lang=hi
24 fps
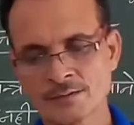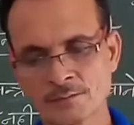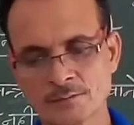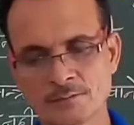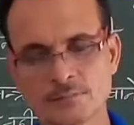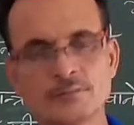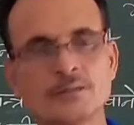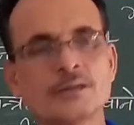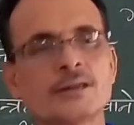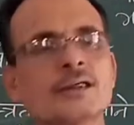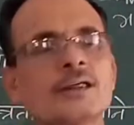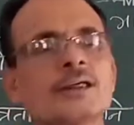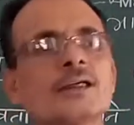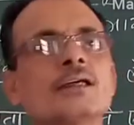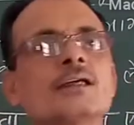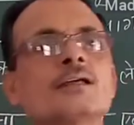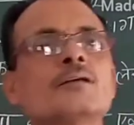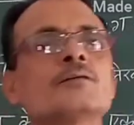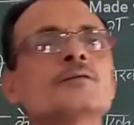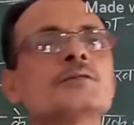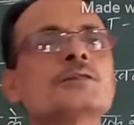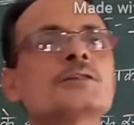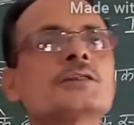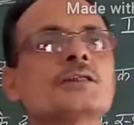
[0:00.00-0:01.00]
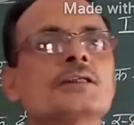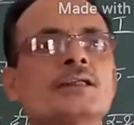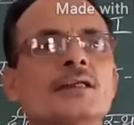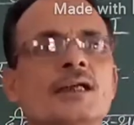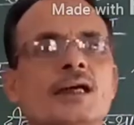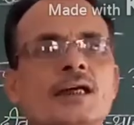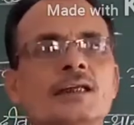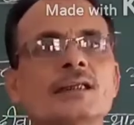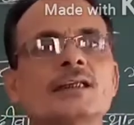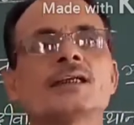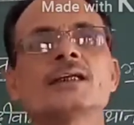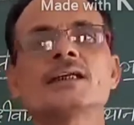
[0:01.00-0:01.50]
उनकी कुछ
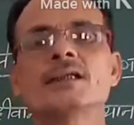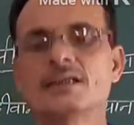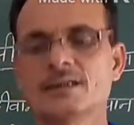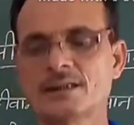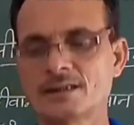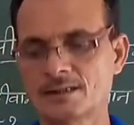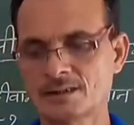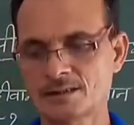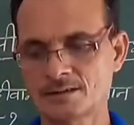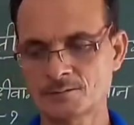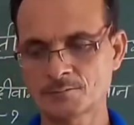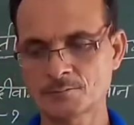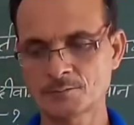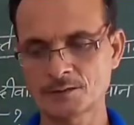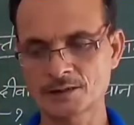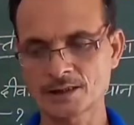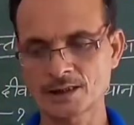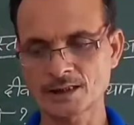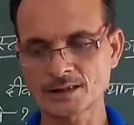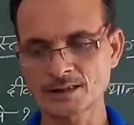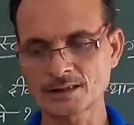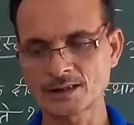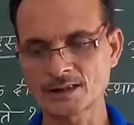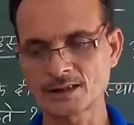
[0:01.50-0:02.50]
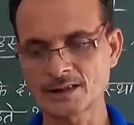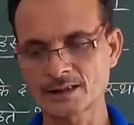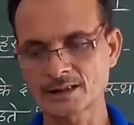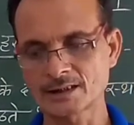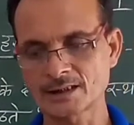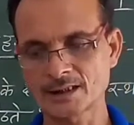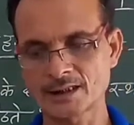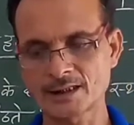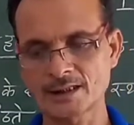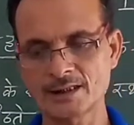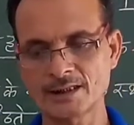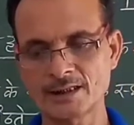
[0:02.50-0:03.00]
यादें हैं वो यादें
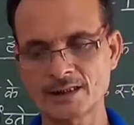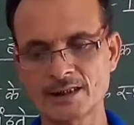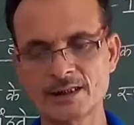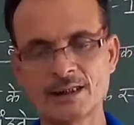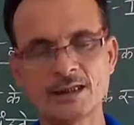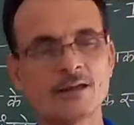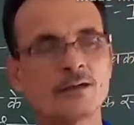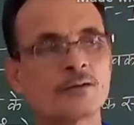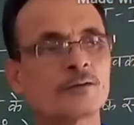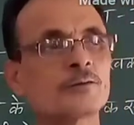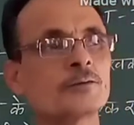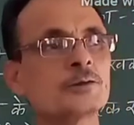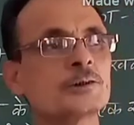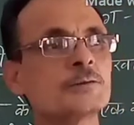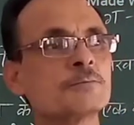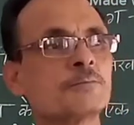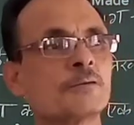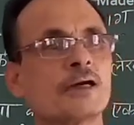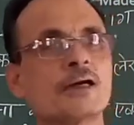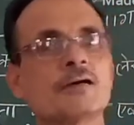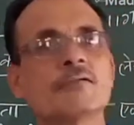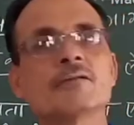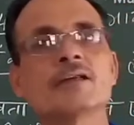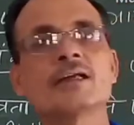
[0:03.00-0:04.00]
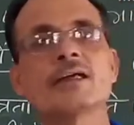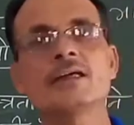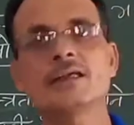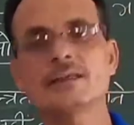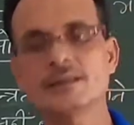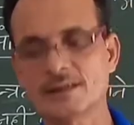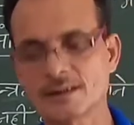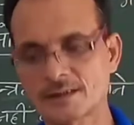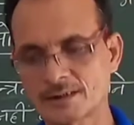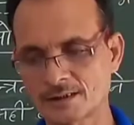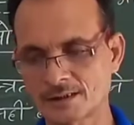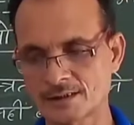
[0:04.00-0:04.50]
लेकर आए हैं और कुछ भावनाएं
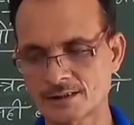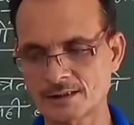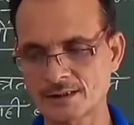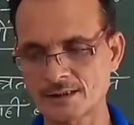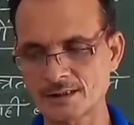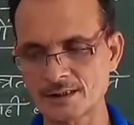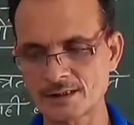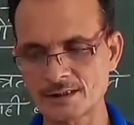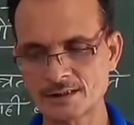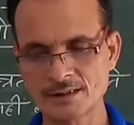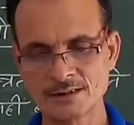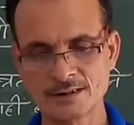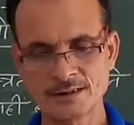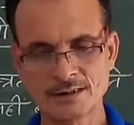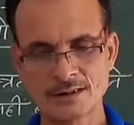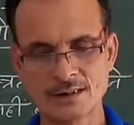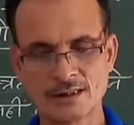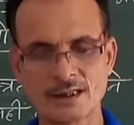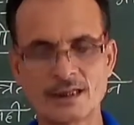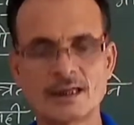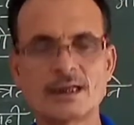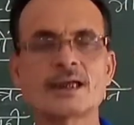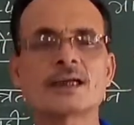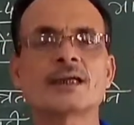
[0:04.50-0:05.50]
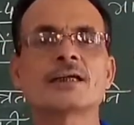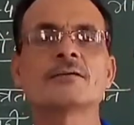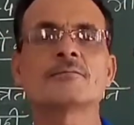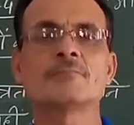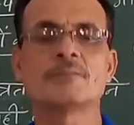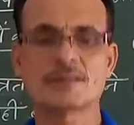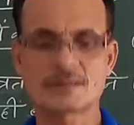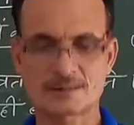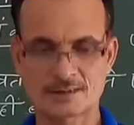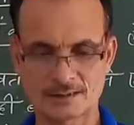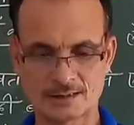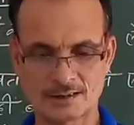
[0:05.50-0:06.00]
लेकर के आगे
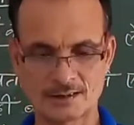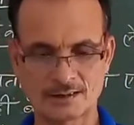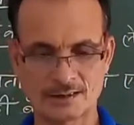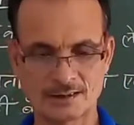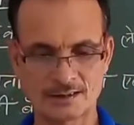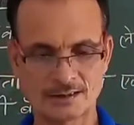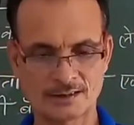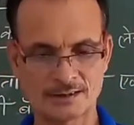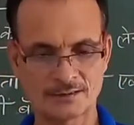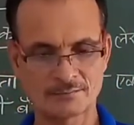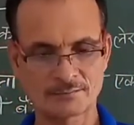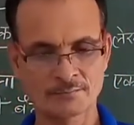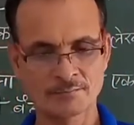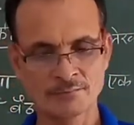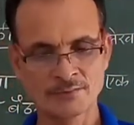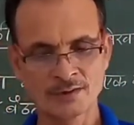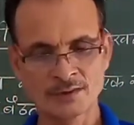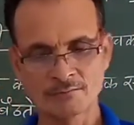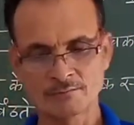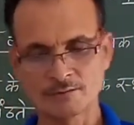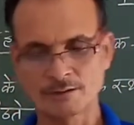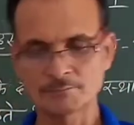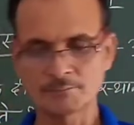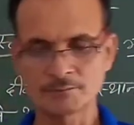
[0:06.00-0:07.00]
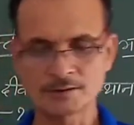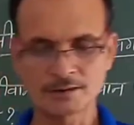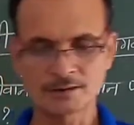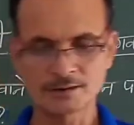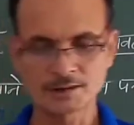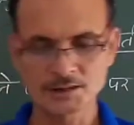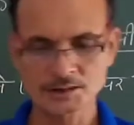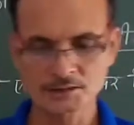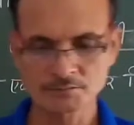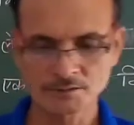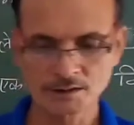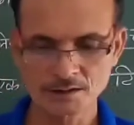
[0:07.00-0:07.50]
बढ़ चले हैं वे अपने
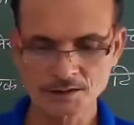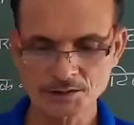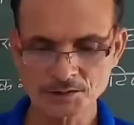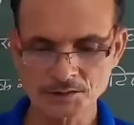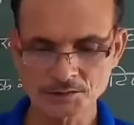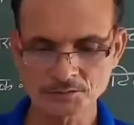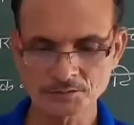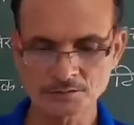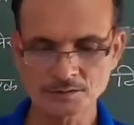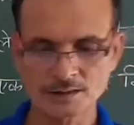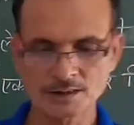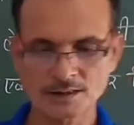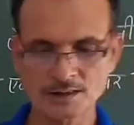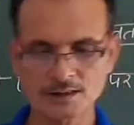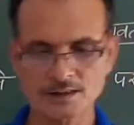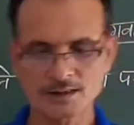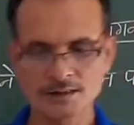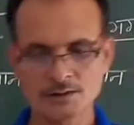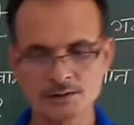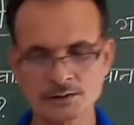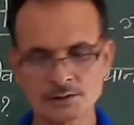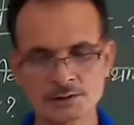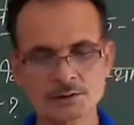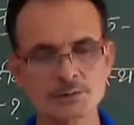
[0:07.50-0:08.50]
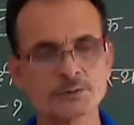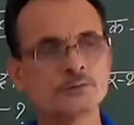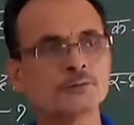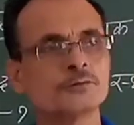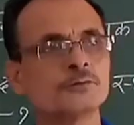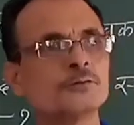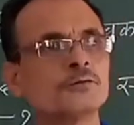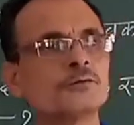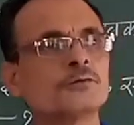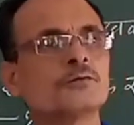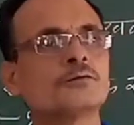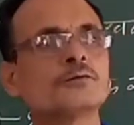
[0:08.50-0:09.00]
देशवासियों के सुख
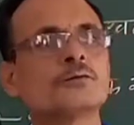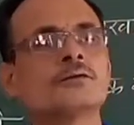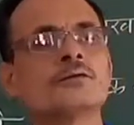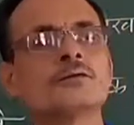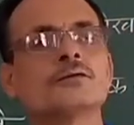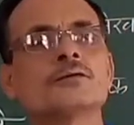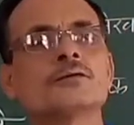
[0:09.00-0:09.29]
दुख को